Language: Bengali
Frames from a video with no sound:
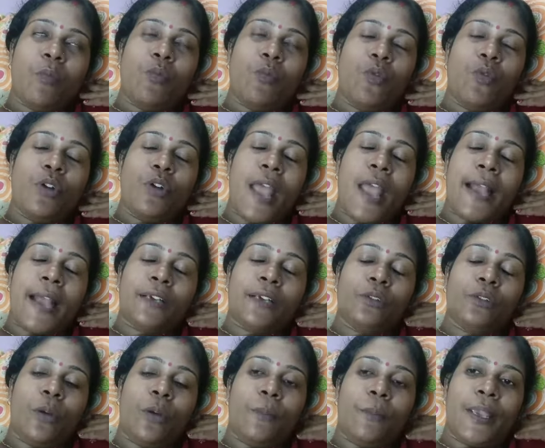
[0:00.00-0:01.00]
মন
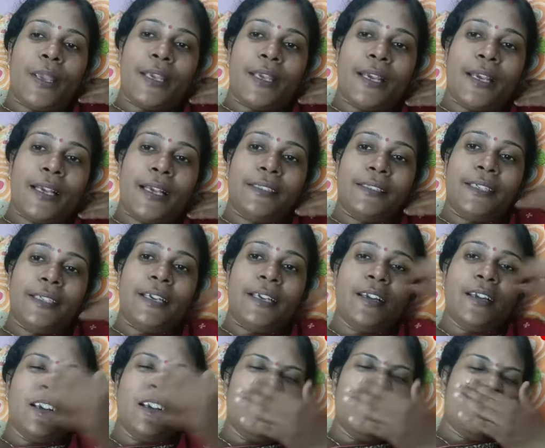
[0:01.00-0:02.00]
একদম ভেঙে গেছে
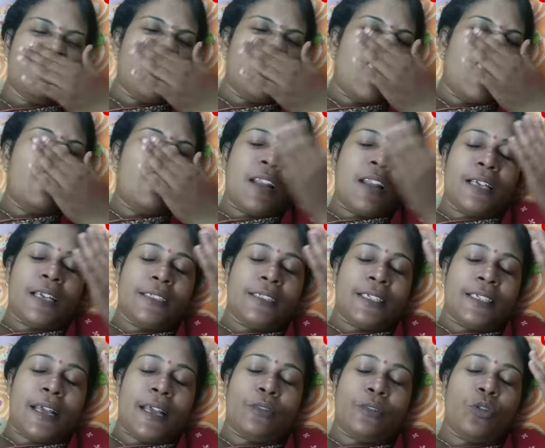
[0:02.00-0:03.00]
ভালো
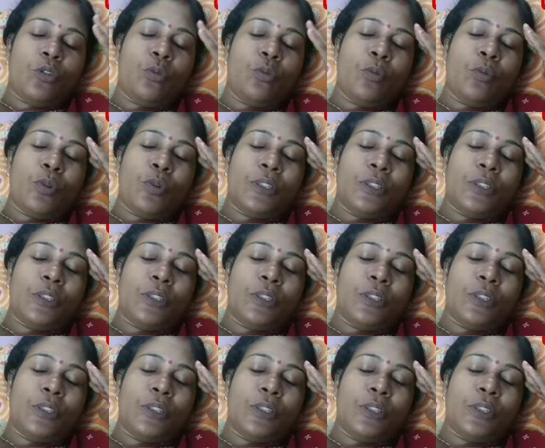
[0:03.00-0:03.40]
লাগছে না তবু